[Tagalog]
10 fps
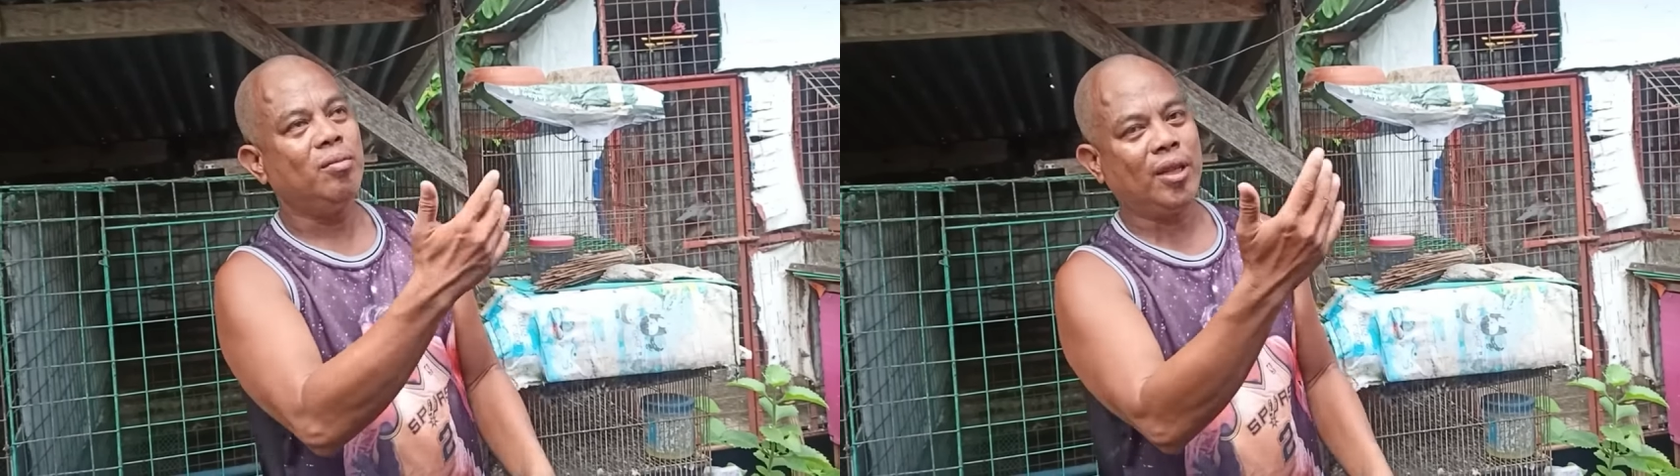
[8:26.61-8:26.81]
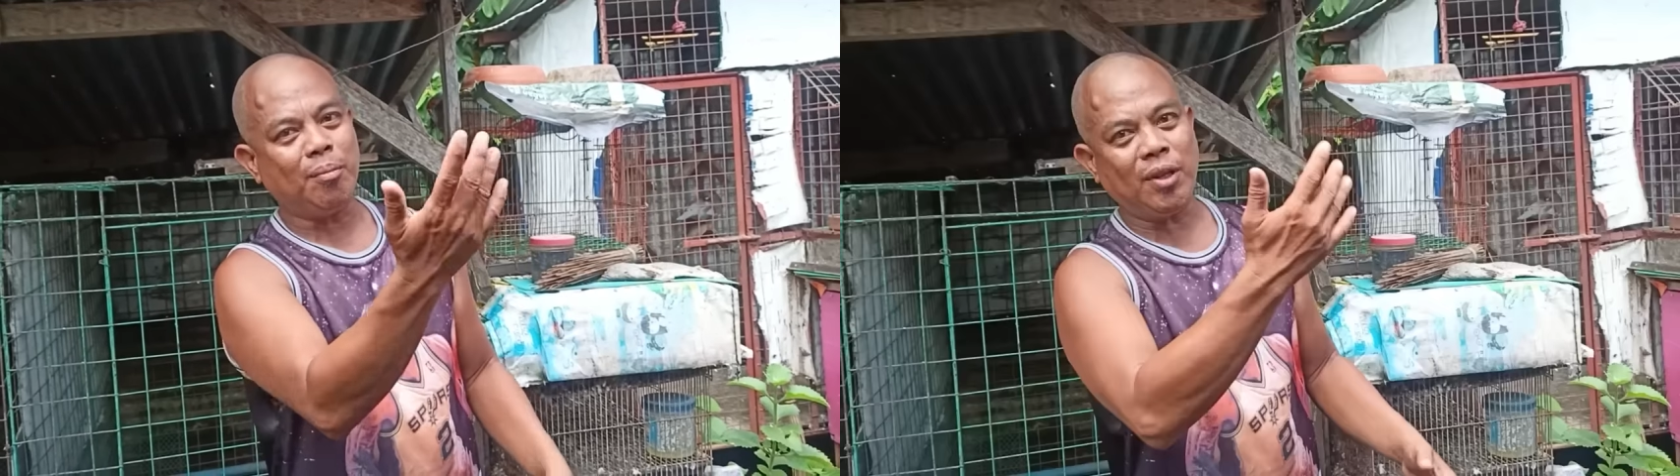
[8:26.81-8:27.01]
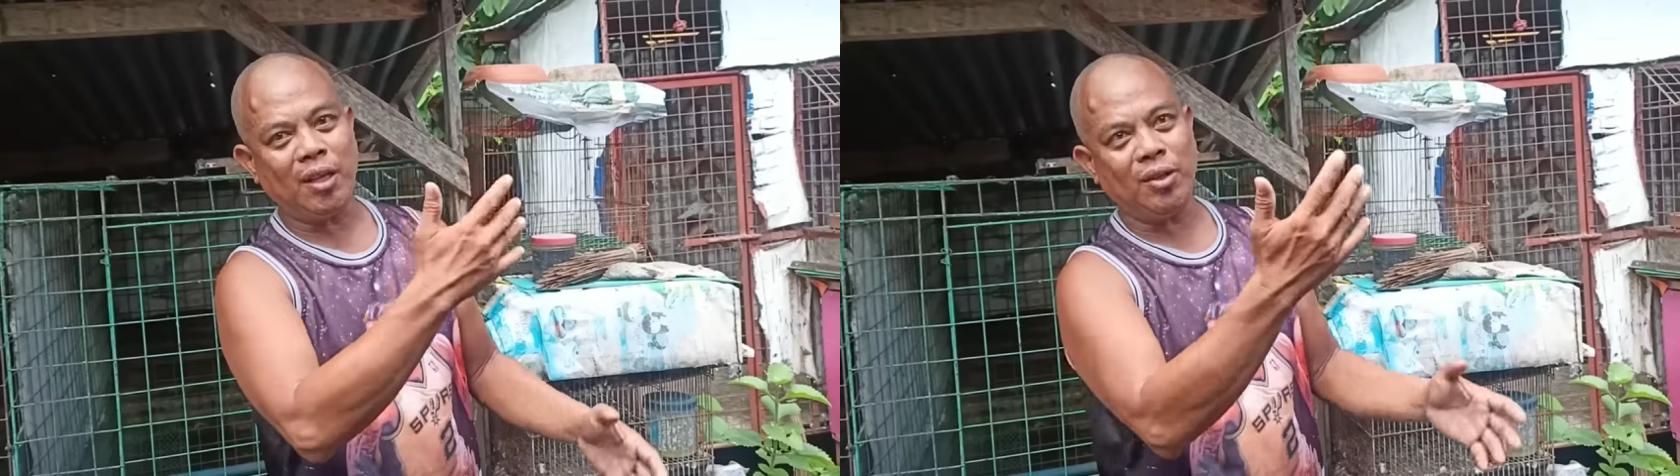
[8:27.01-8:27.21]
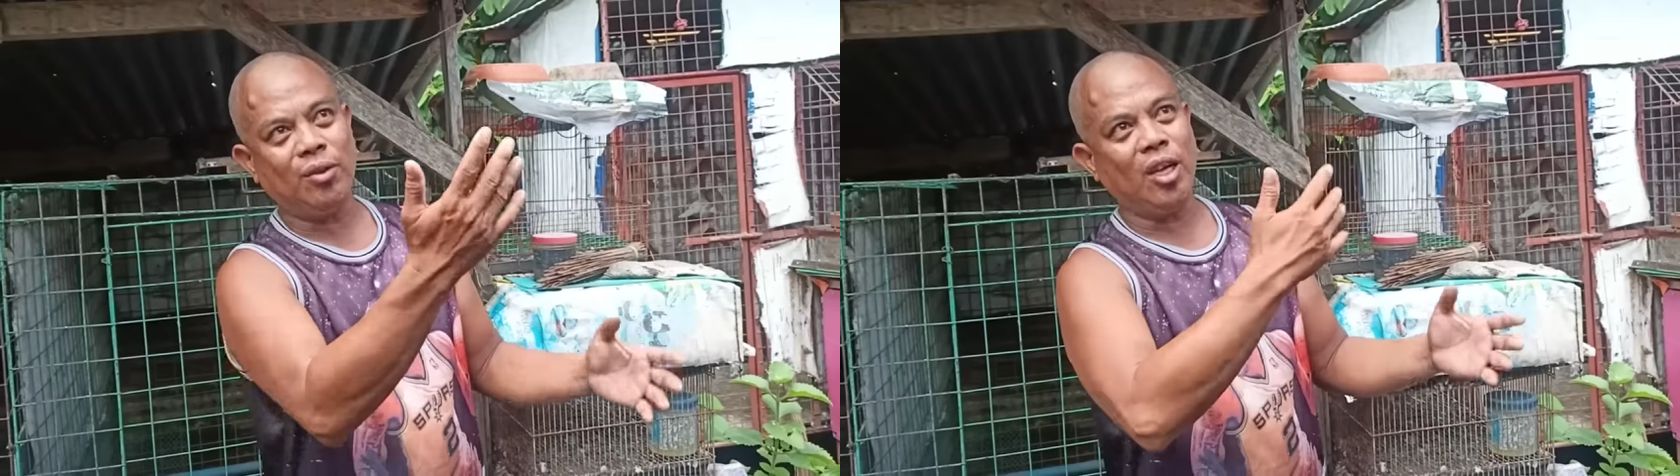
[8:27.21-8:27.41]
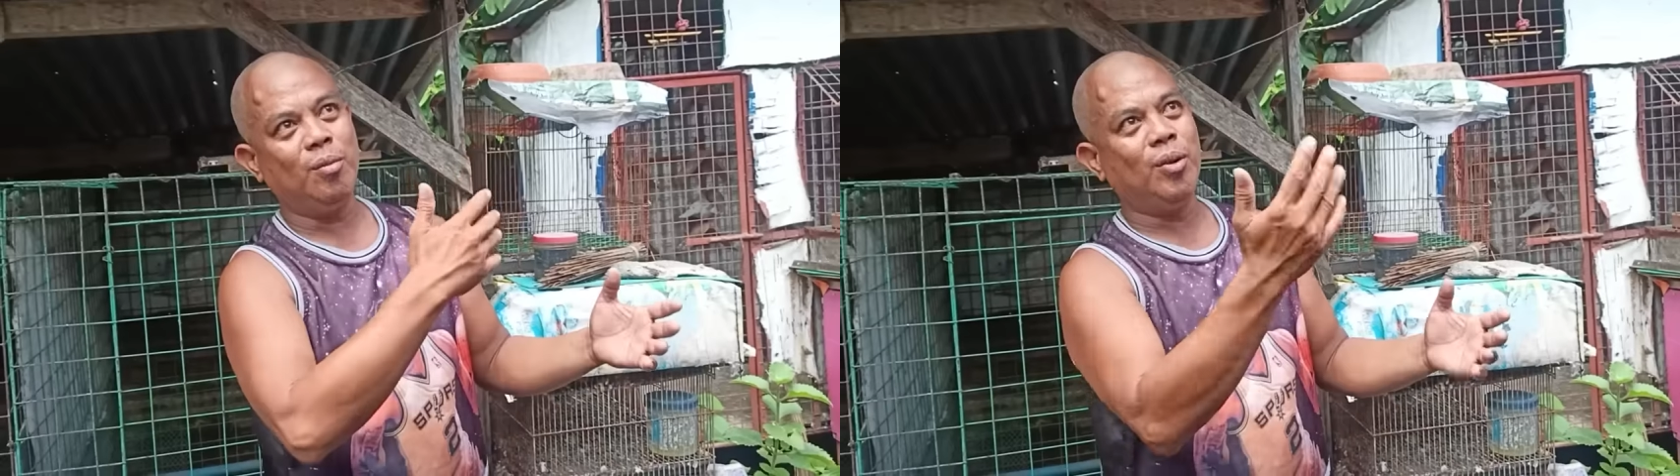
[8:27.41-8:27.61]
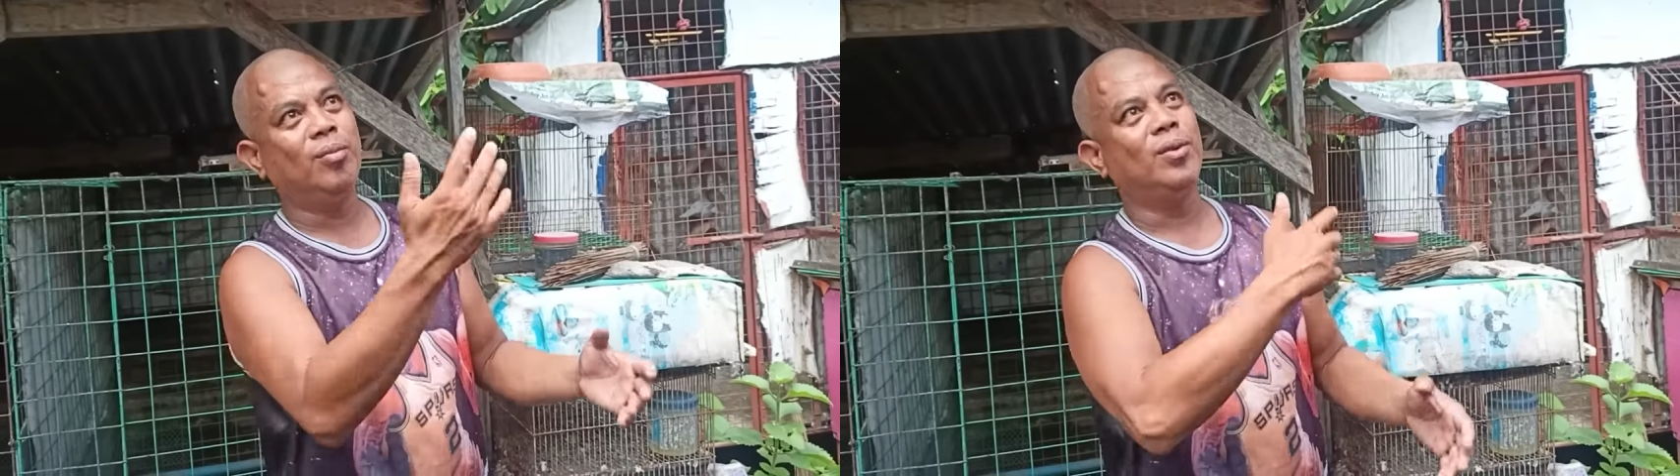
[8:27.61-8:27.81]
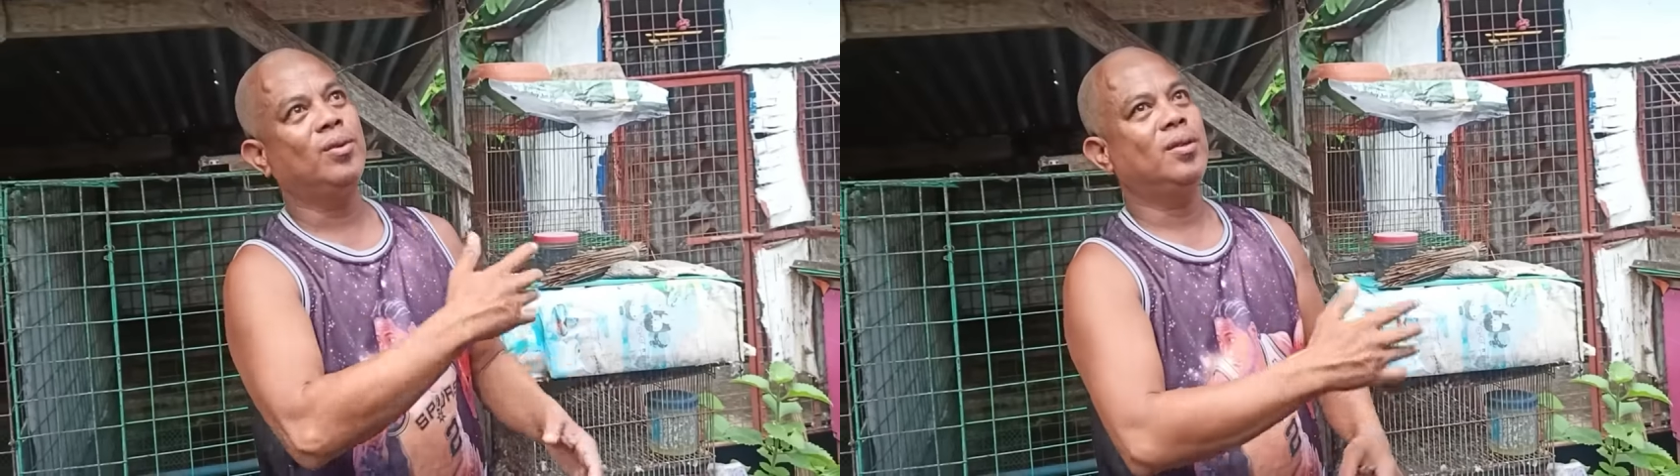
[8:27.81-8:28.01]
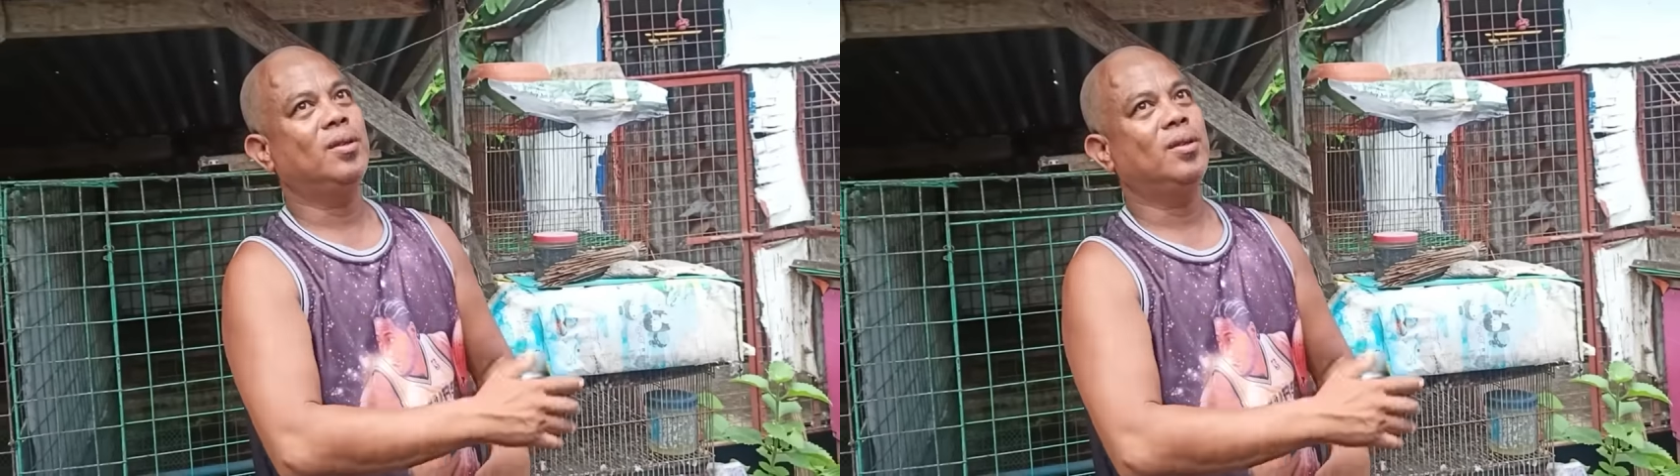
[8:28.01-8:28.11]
top 10 yung ibon mo,